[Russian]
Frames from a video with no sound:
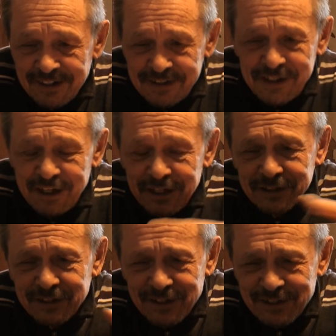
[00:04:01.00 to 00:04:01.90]

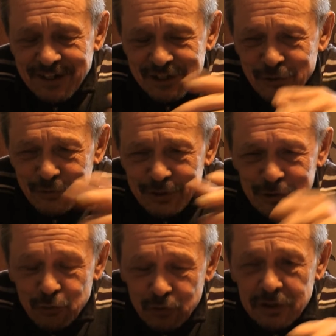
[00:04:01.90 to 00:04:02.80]
директор нашего
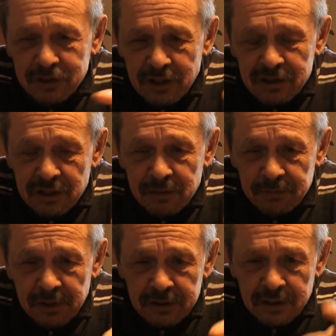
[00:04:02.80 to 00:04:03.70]
института сказал
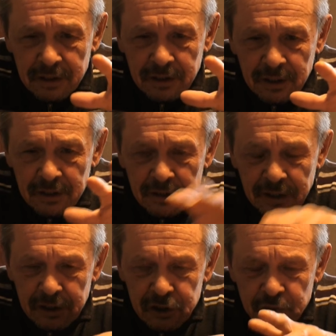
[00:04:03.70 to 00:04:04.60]
мне, Сергей
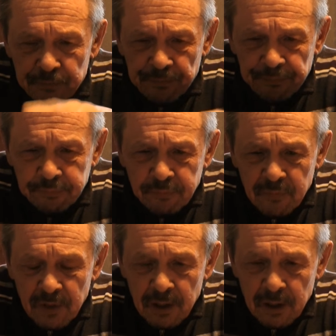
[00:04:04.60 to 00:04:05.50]
Андреевич,
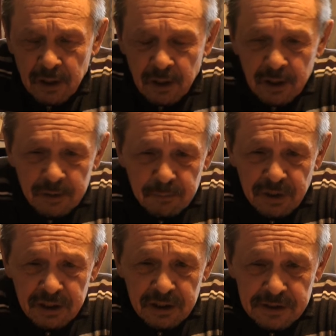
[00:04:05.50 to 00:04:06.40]

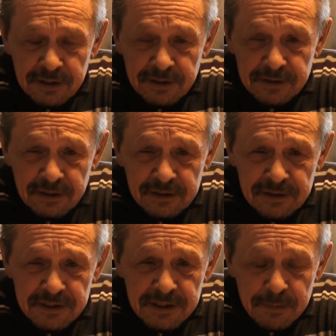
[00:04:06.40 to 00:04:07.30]
берите этих
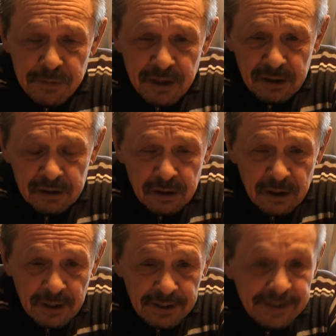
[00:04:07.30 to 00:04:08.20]
на себя
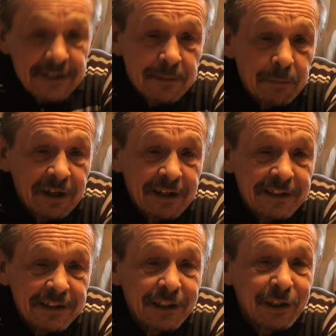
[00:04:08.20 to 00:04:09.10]
и
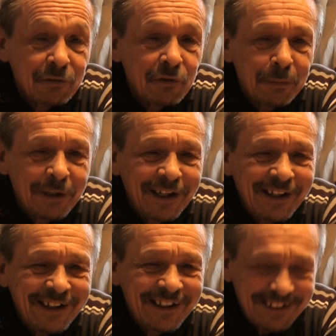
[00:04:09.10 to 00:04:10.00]
собирайте их в
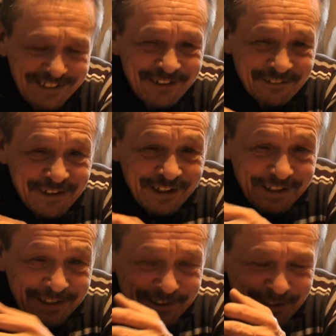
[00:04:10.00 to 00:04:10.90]
Имли,
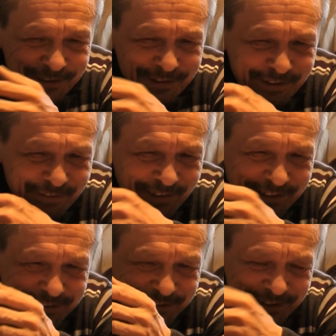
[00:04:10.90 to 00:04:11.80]
невдалеке от
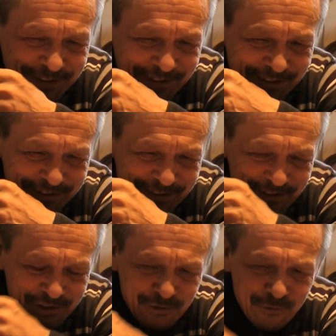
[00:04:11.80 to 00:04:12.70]
квартиры, где
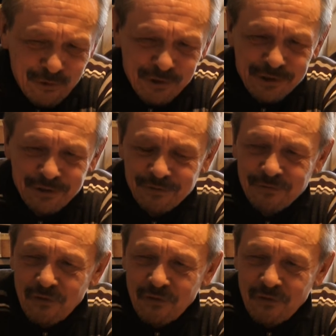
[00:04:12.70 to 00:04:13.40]
жил Кожанов.